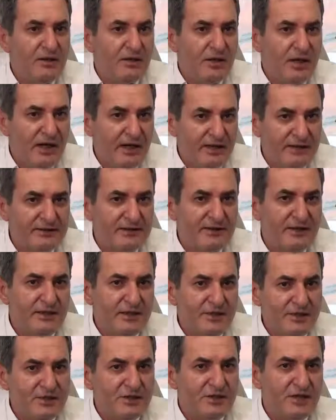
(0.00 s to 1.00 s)

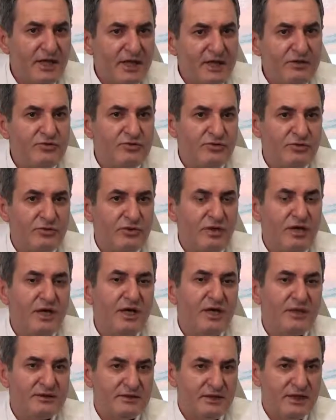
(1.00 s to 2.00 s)
hastadaki şikayet şu.
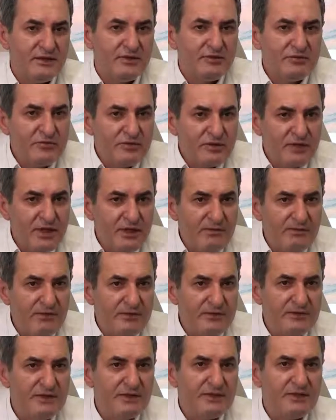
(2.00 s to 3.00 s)
Ağız acısı
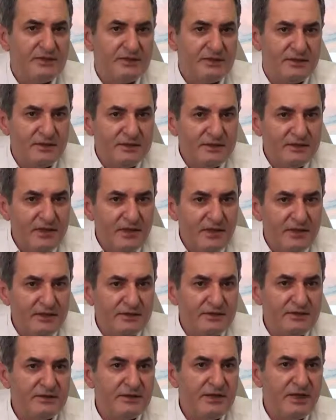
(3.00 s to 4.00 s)
gelmesi, sırt
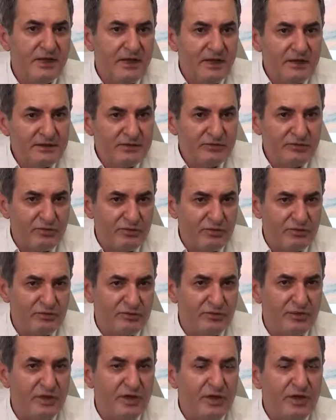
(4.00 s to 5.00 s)
ağrısı, ağız
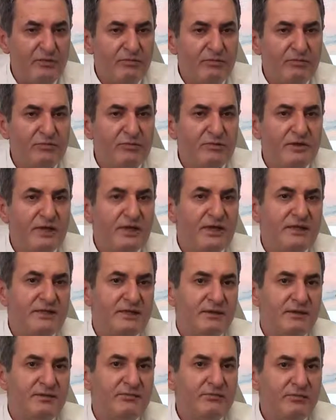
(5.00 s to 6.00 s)
kokusu. Bunun ana
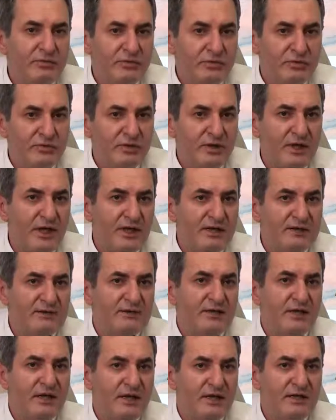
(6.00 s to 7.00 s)
sebebi budur.
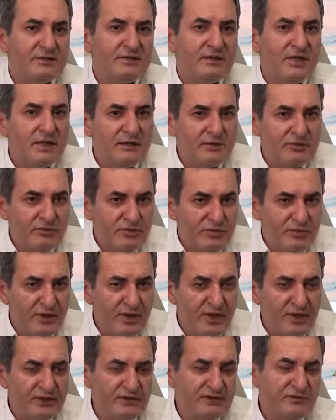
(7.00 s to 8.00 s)
Hasta ağzına acısı
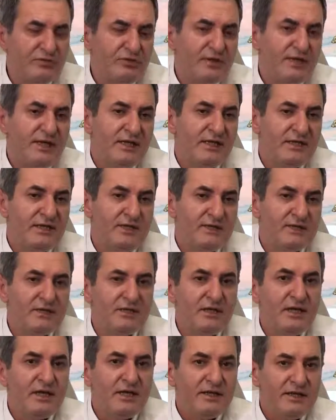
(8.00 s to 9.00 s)
acısı geldiği
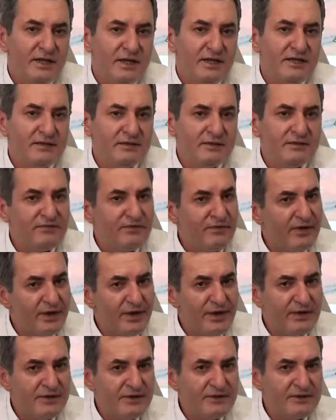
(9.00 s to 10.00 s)
için kendisini
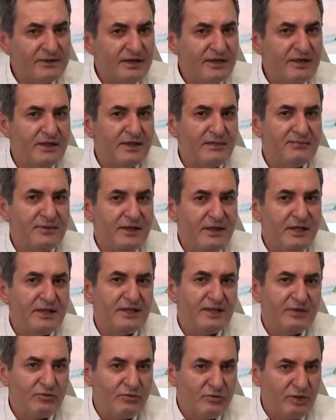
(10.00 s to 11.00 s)
faranjit zannedip
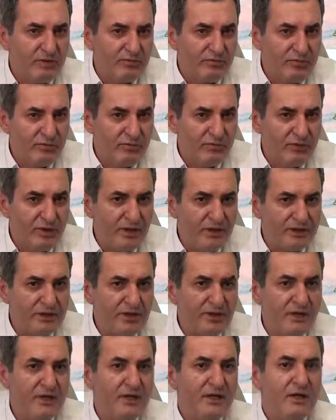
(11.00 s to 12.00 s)
genelde kulak burun
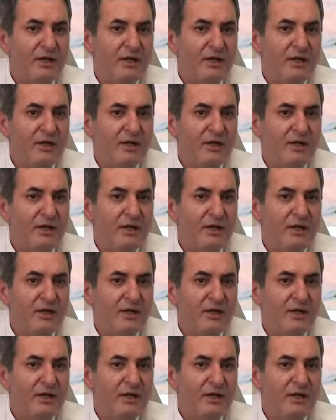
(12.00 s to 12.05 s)
boğaza.